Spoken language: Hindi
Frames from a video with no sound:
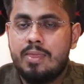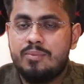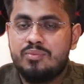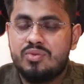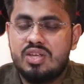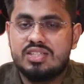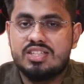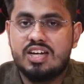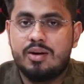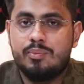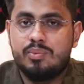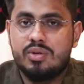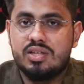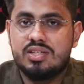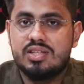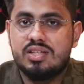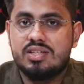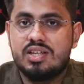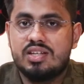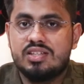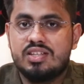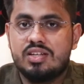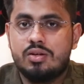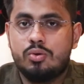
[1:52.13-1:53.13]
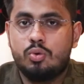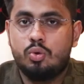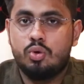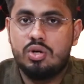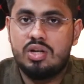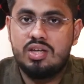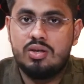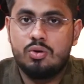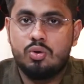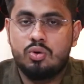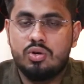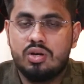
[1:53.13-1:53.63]
ये चैप्टर्स हैं जैसे
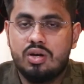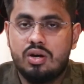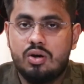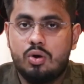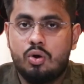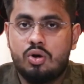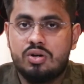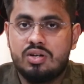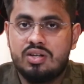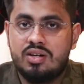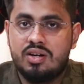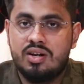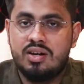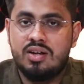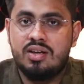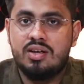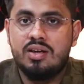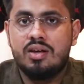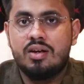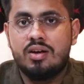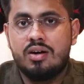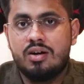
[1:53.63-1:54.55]
ओडी हो गया ऑर्डिनरी